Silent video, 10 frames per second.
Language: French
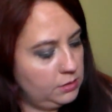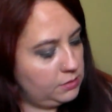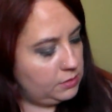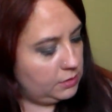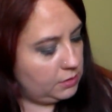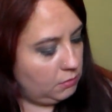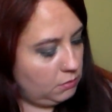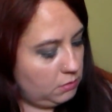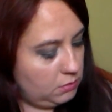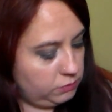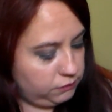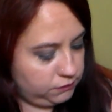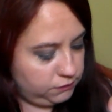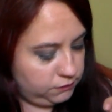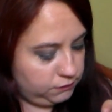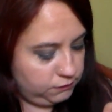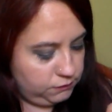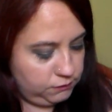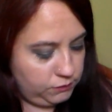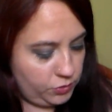C'est en...
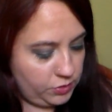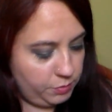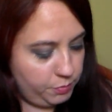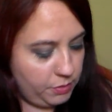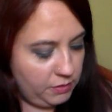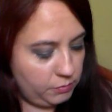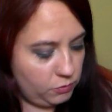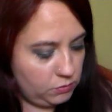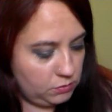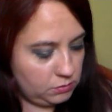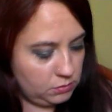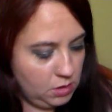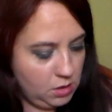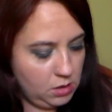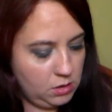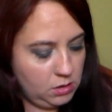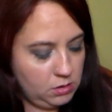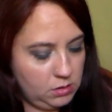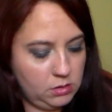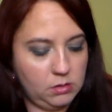Je sais pas vraiment
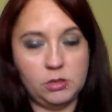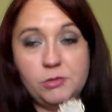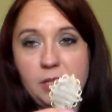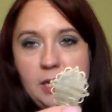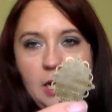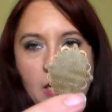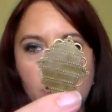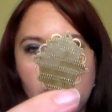euh, expliquer la